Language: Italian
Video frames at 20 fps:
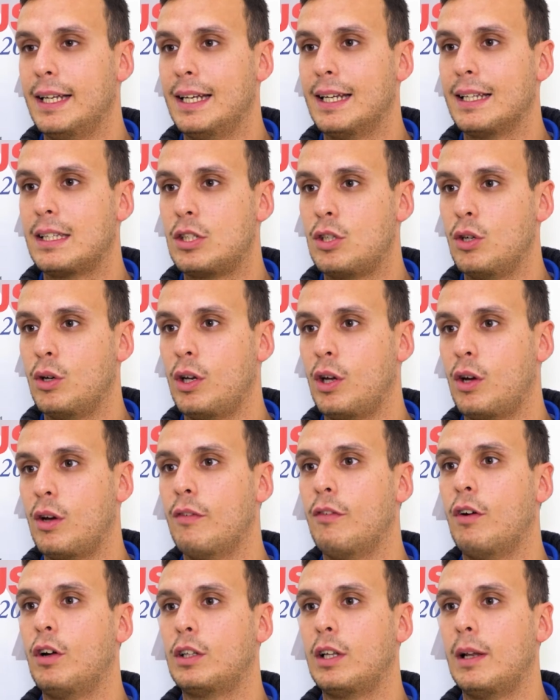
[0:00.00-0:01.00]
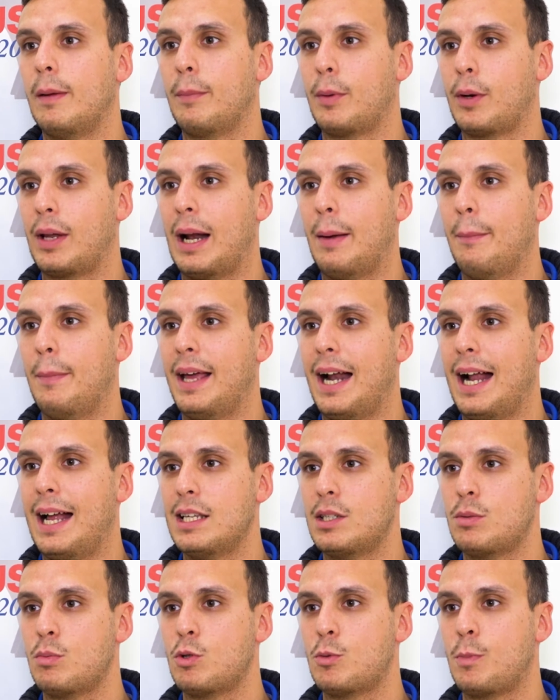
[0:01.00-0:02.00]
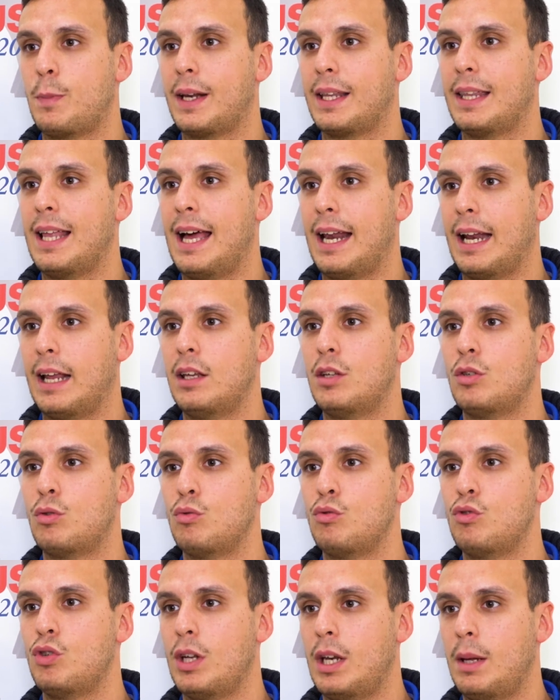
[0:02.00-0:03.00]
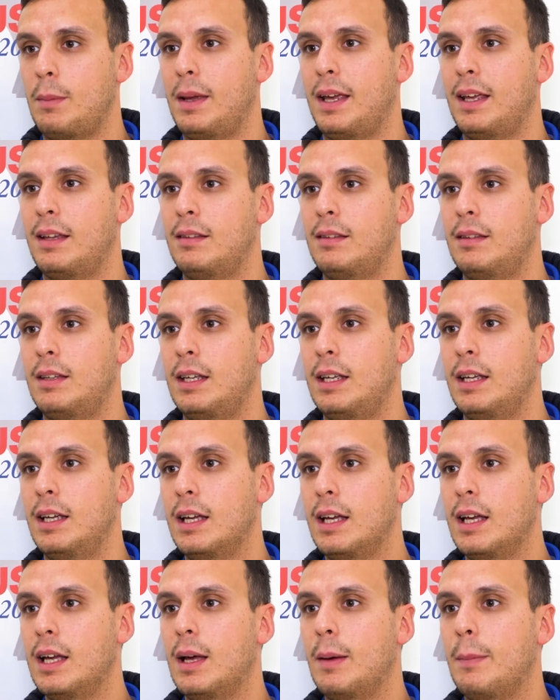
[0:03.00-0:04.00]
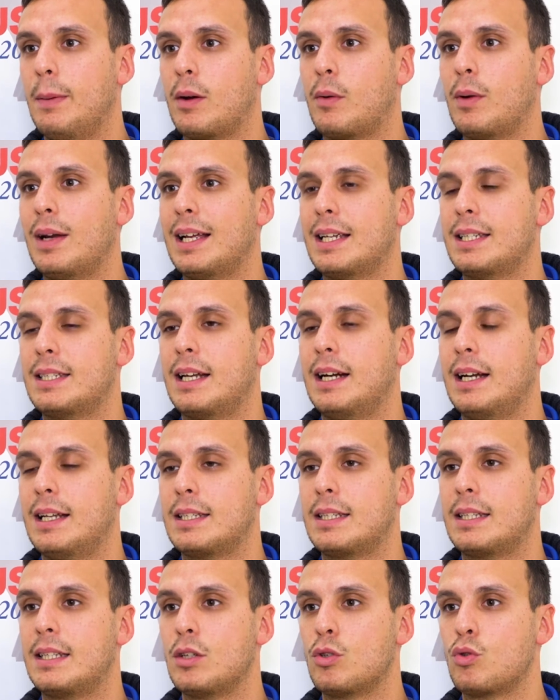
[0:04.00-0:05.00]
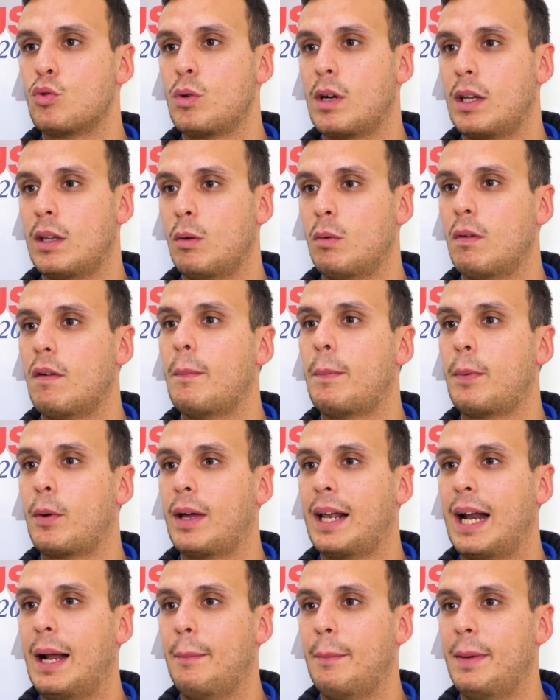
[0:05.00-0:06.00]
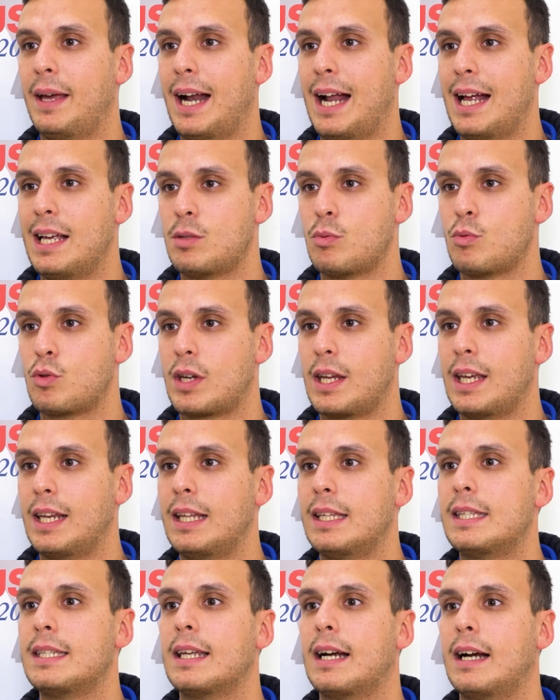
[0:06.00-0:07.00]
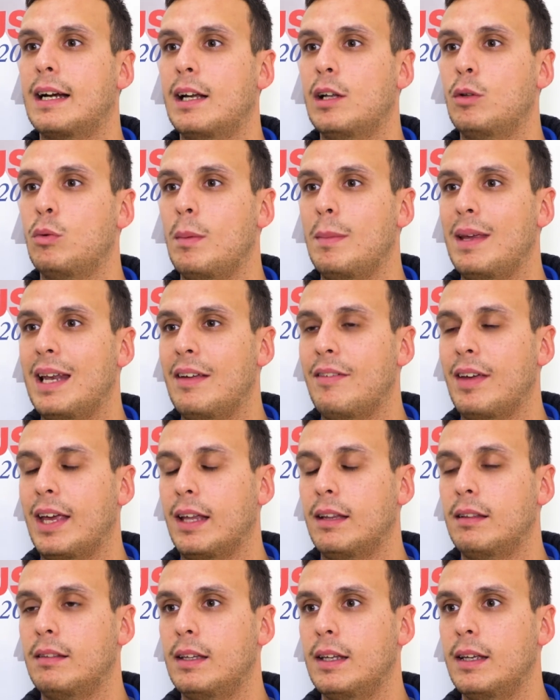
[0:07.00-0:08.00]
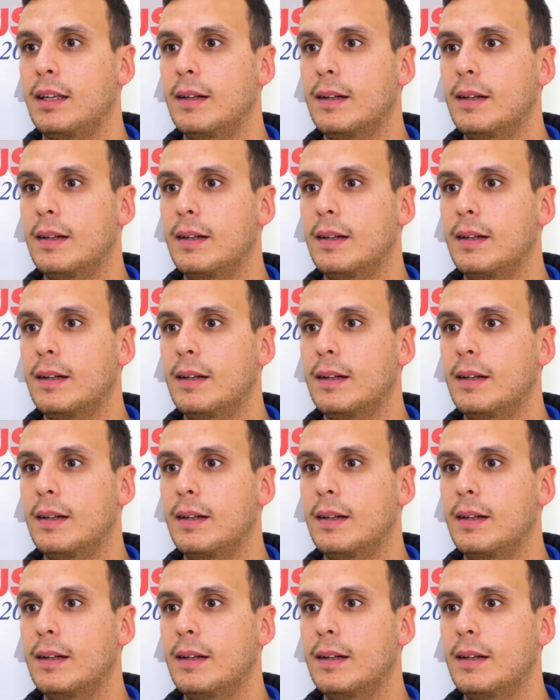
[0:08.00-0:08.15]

nazioni coinvolte nel programma Erasmus per dare i suggerimenti per quella che sarà la stesura del nuovo programma Erasmus che inizierà nel 2020.